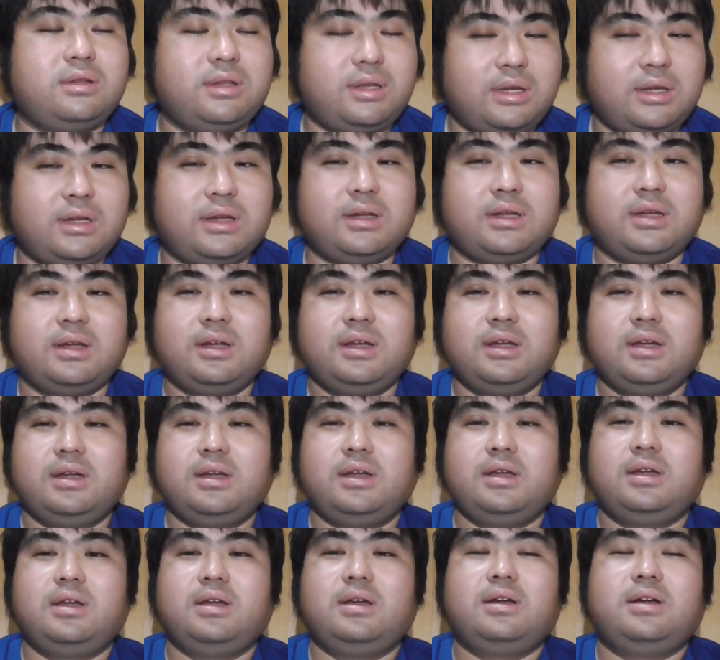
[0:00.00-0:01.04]
ね、
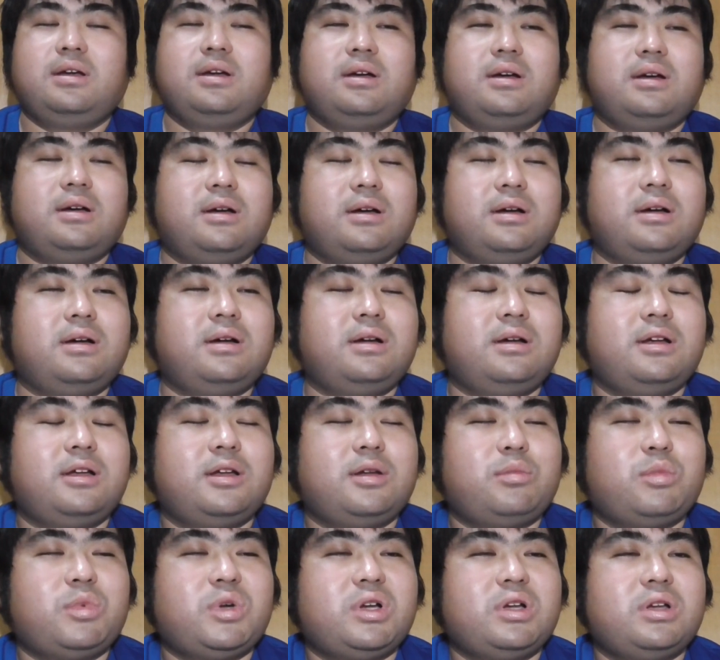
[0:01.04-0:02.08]

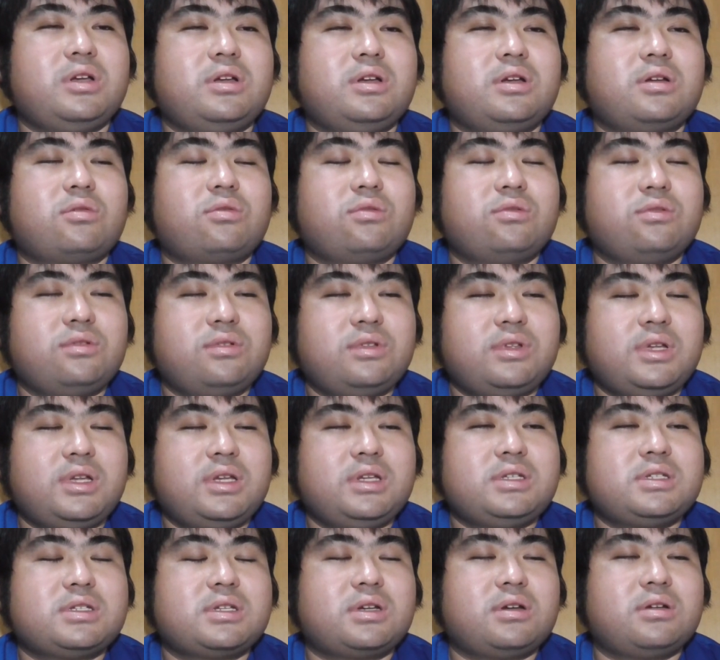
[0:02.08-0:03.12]
はい、まあ、この
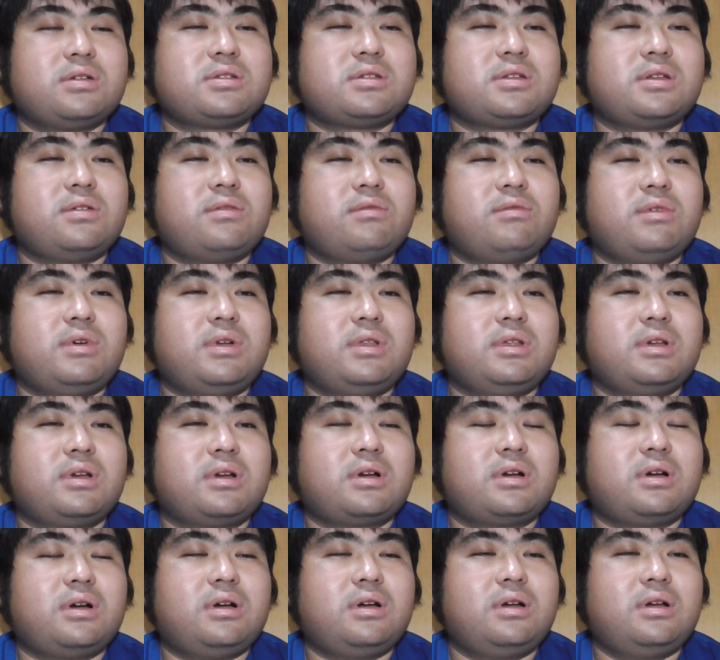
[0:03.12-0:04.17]
ね、石川さんはなん
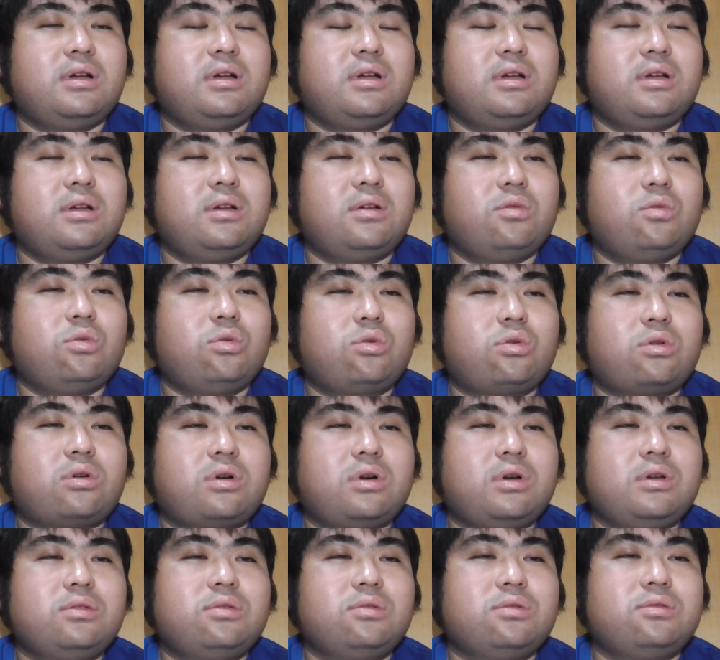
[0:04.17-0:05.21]
か、
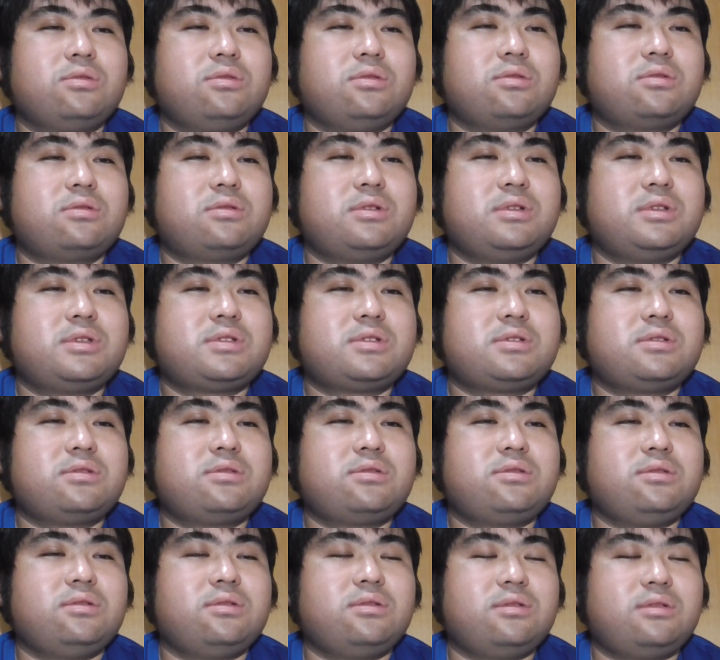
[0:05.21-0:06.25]
北海道独立するっ
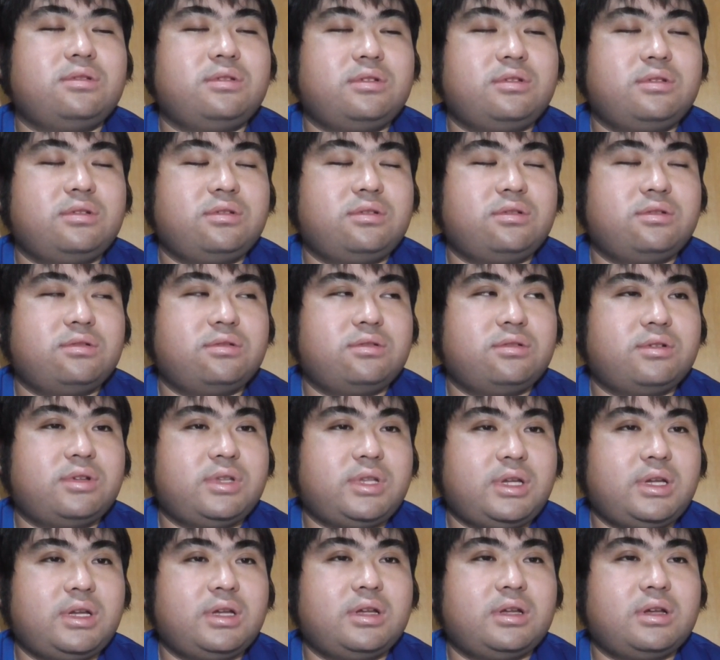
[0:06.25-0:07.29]
ていうような
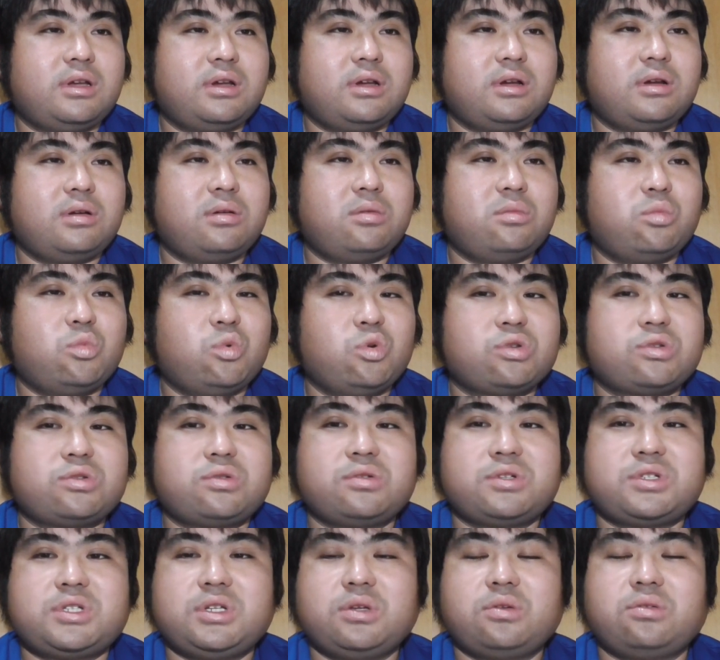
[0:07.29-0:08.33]
ね、
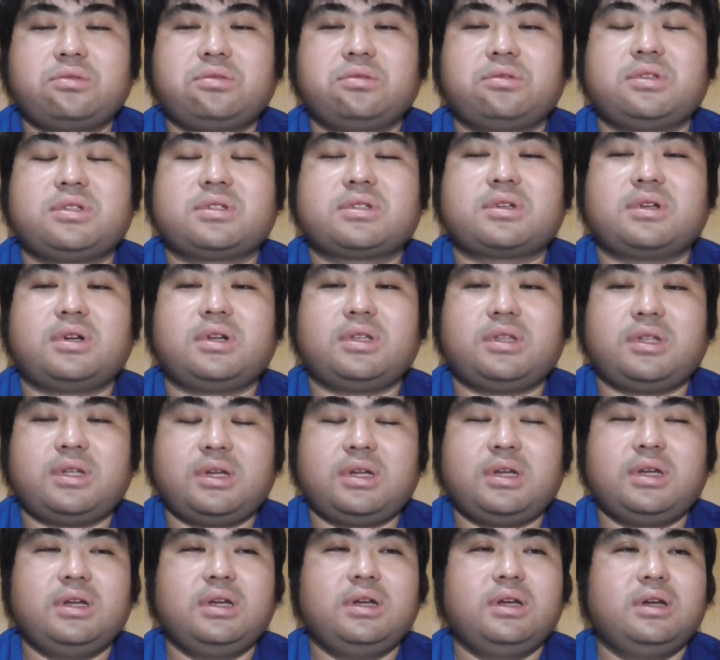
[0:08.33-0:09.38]
恐ろしいことですから
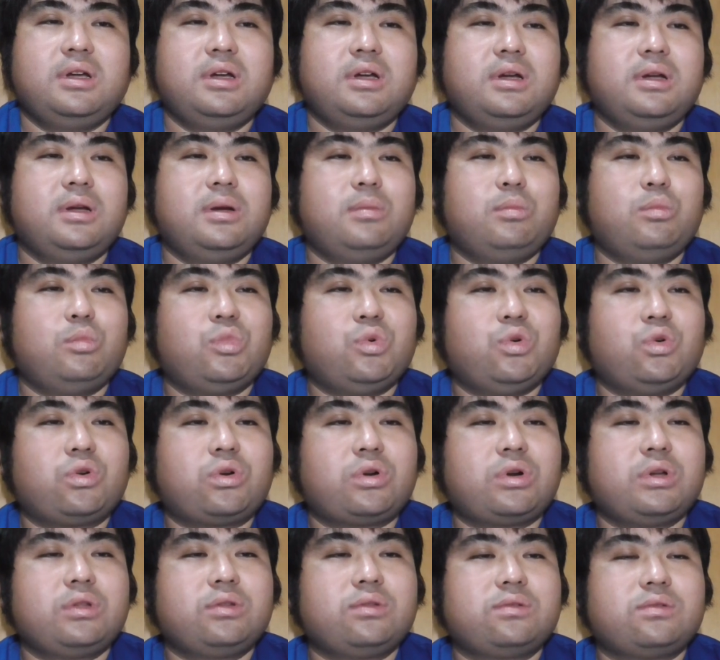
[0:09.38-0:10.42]
ね、
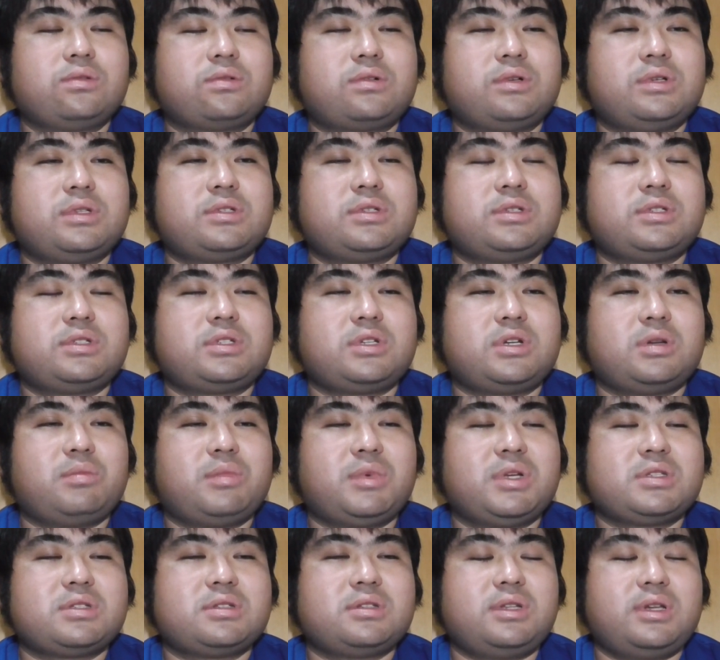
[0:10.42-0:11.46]
北海道独立したら
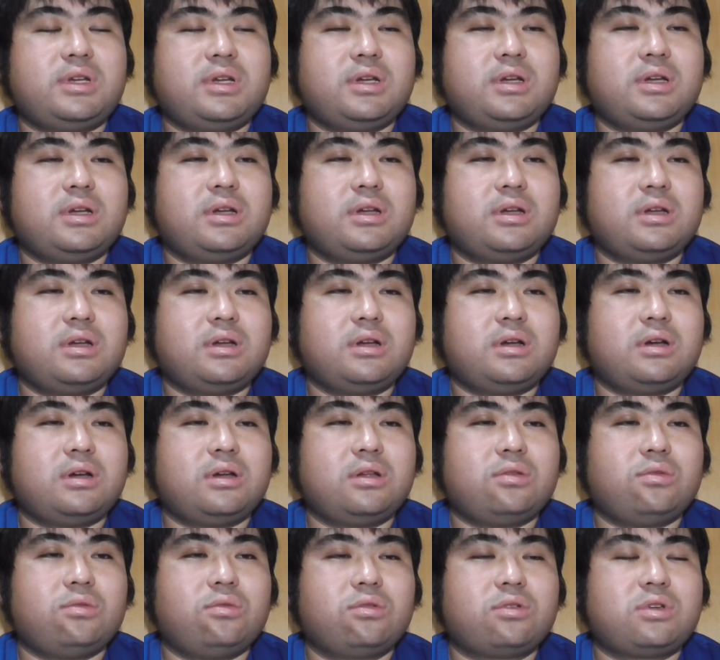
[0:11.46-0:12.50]
まずね、
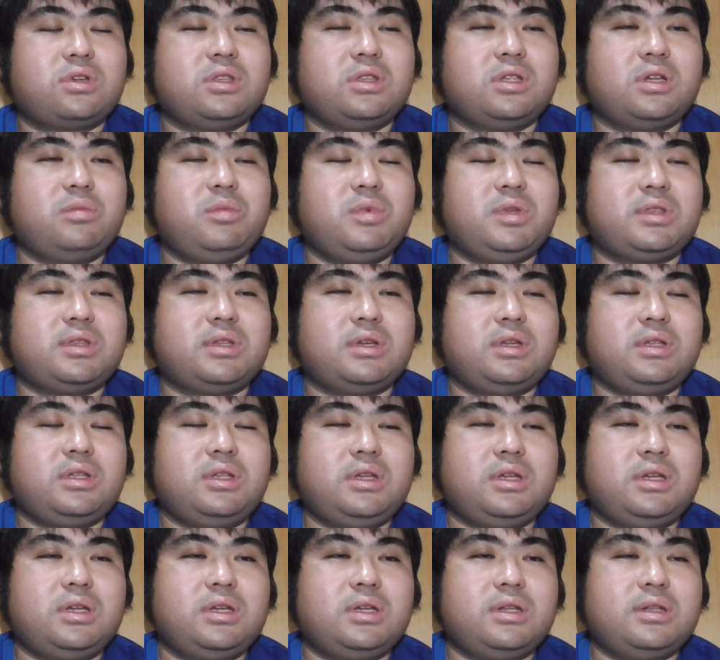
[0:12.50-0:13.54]
あの、沖縄みたい
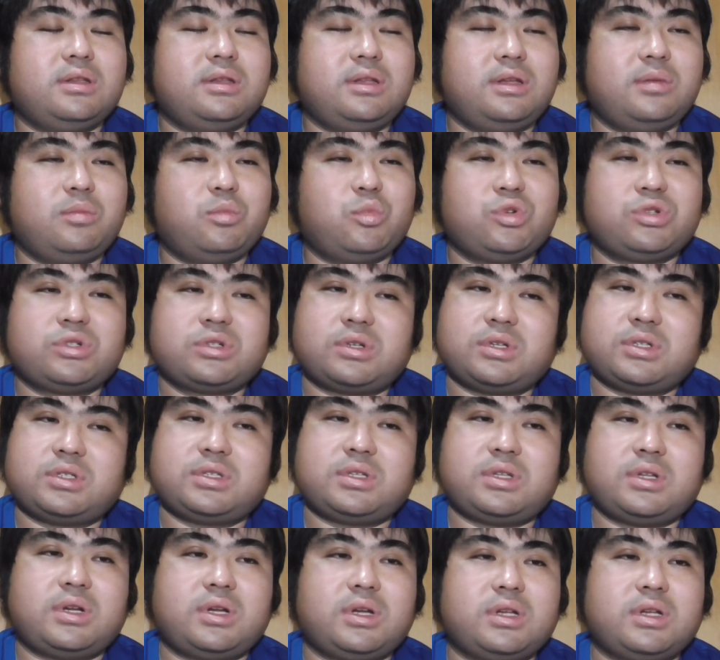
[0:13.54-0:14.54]
にね、もしかした